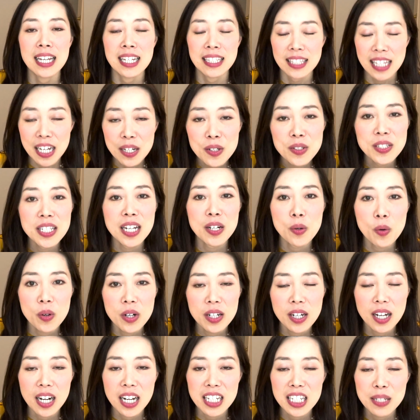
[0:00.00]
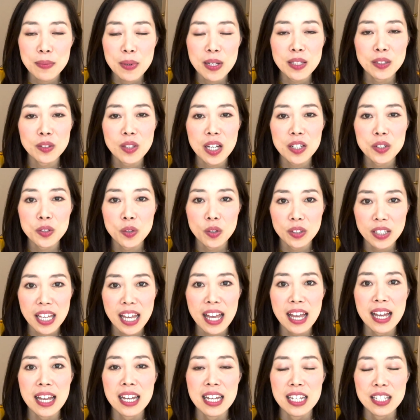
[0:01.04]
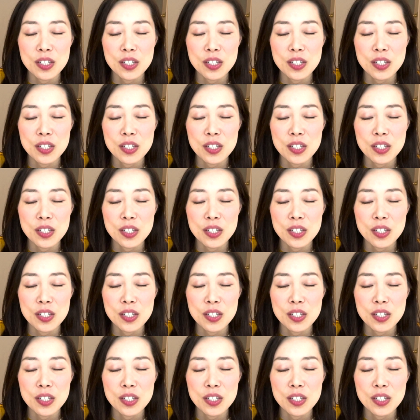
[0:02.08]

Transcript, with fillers: たくさんこれからイベントあるので